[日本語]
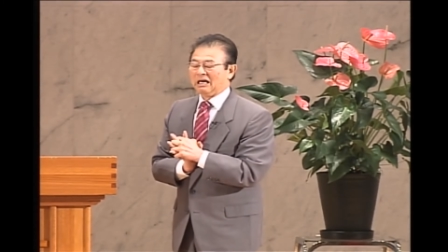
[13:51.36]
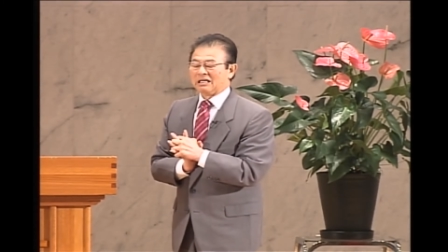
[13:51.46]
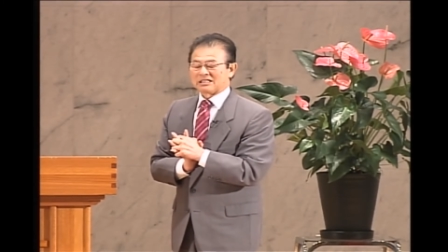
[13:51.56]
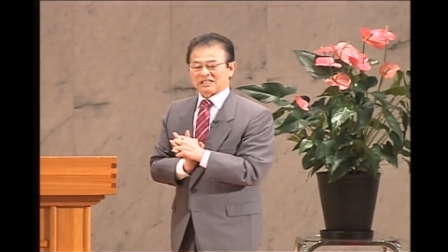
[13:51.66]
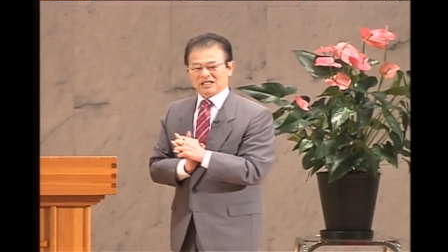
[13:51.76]

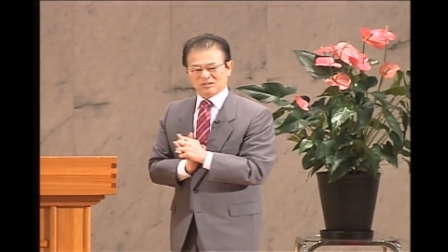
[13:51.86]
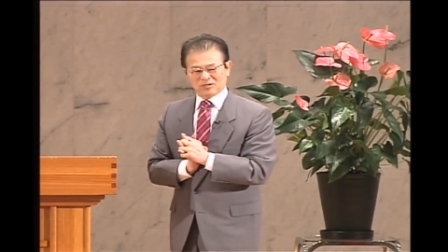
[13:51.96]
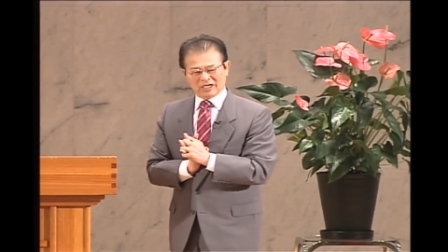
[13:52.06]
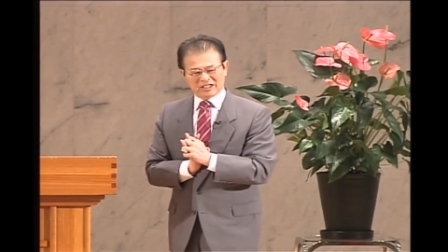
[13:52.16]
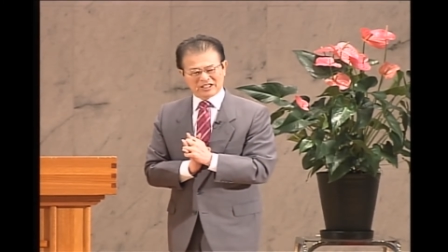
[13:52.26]
さぞ
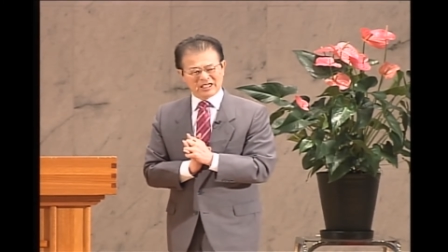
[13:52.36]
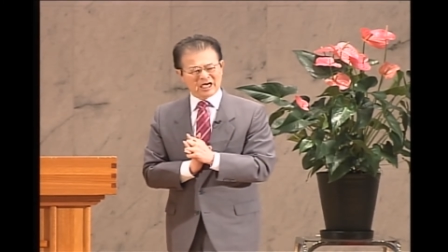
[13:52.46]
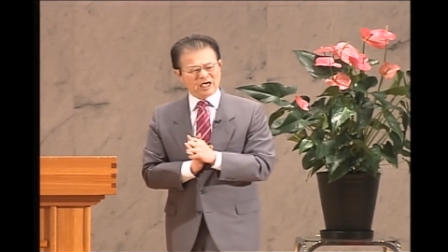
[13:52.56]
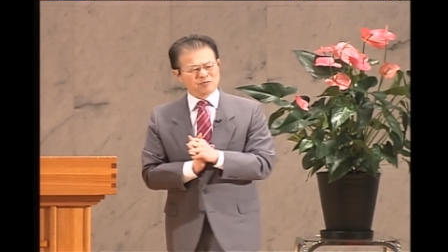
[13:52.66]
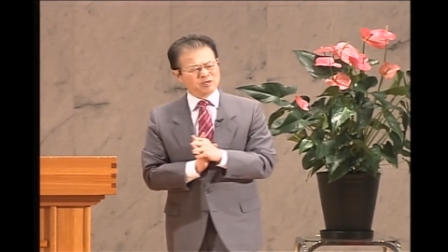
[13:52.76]
かし
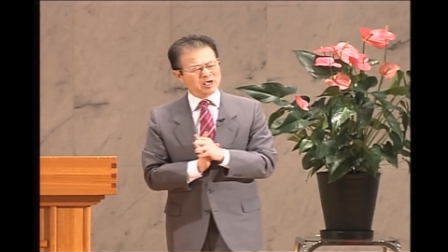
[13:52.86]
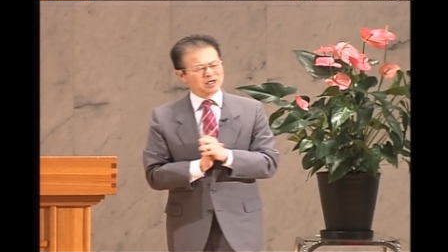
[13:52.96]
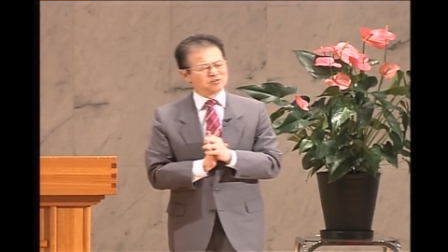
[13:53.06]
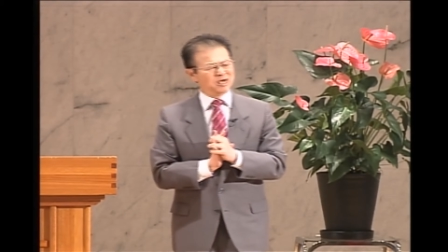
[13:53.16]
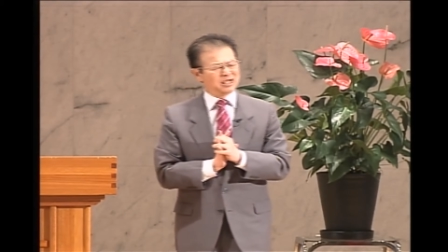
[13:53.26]
中身はう
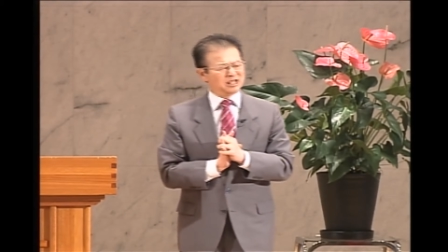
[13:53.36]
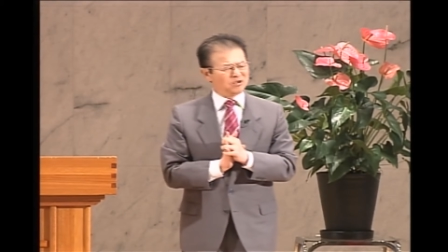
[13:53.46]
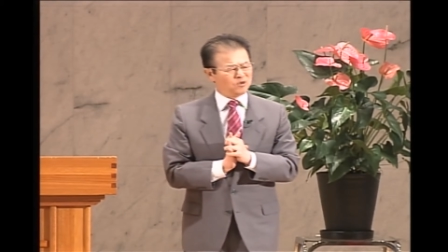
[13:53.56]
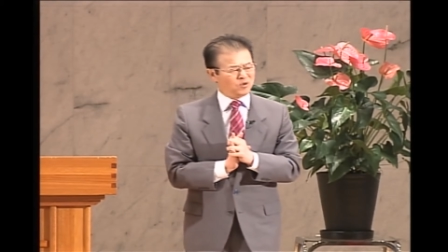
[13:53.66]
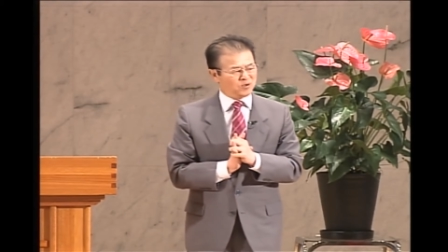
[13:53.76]
まいだ
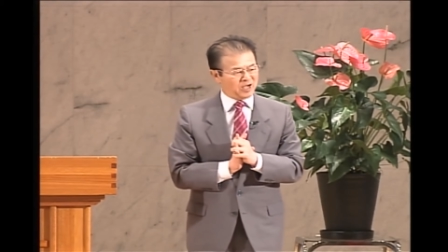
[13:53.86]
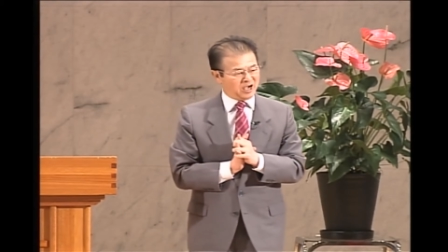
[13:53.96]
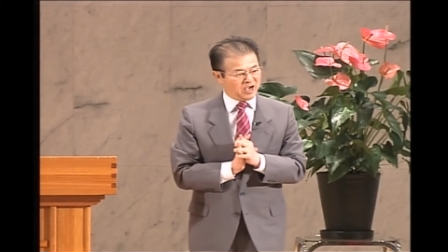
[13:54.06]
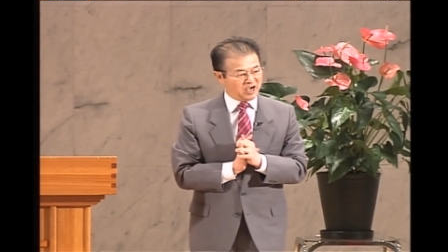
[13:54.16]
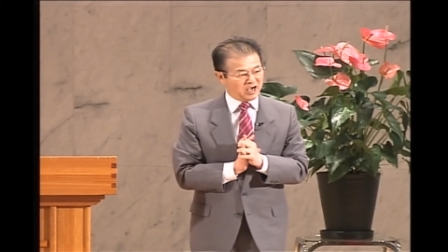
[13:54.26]
ろうな
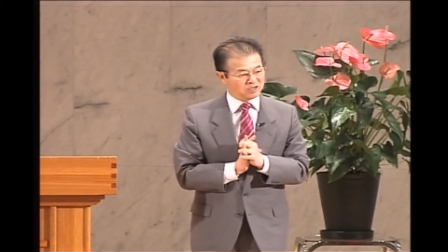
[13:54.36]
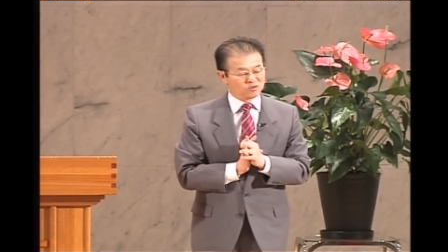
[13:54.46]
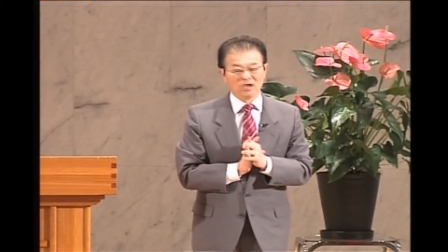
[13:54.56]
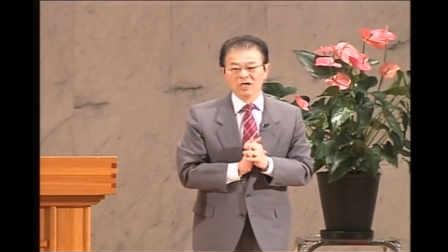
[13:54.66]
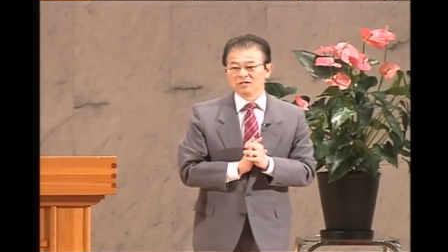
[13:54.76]
と、
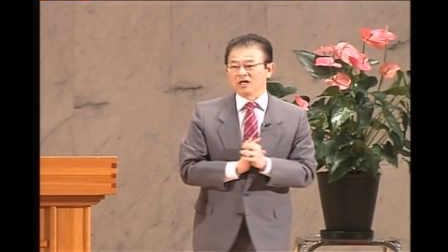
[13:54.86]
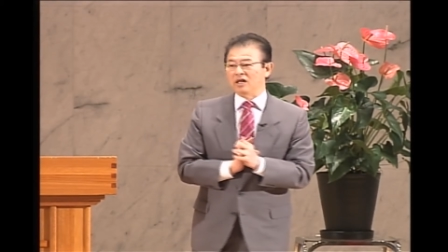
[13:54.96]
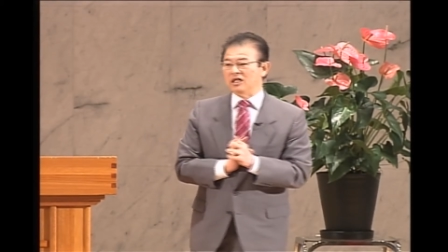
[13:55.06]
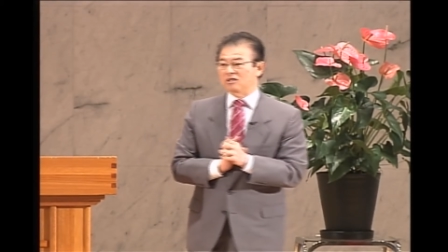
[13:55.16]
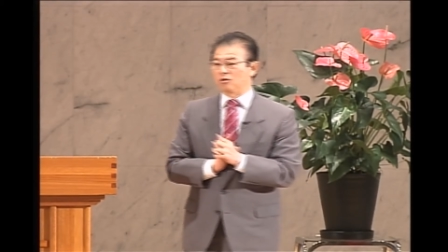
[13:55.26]
誰
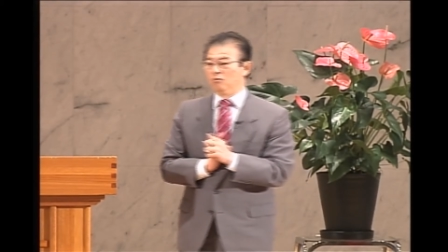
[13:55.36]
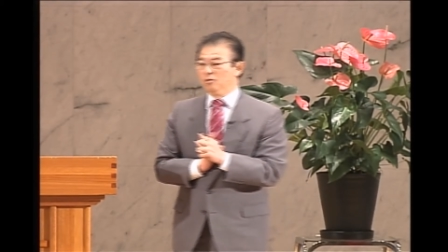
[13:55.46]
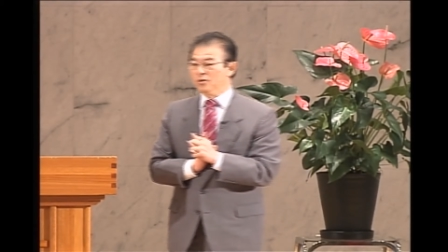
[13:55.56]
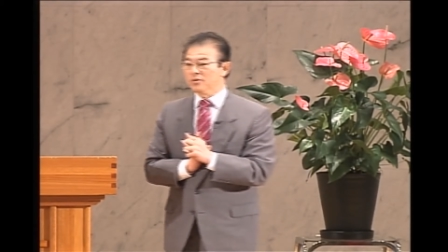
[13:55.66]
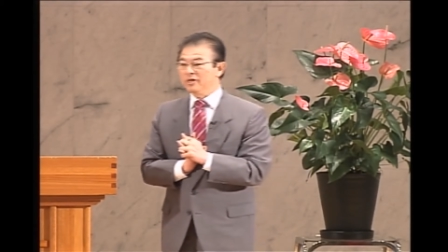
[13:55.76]
だって思
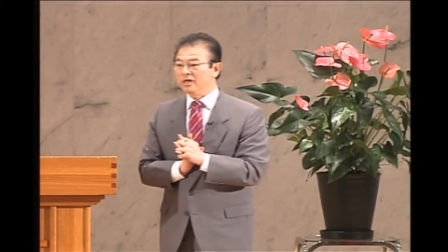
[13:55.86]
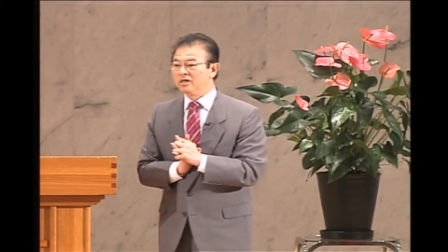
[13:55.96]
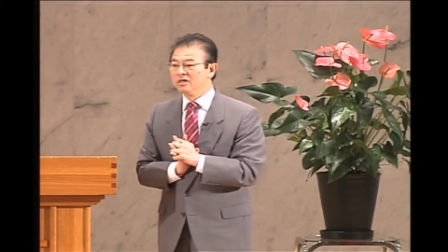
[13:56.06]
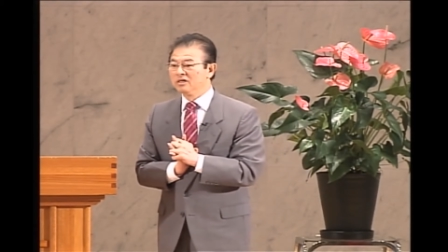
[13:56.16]
うよね。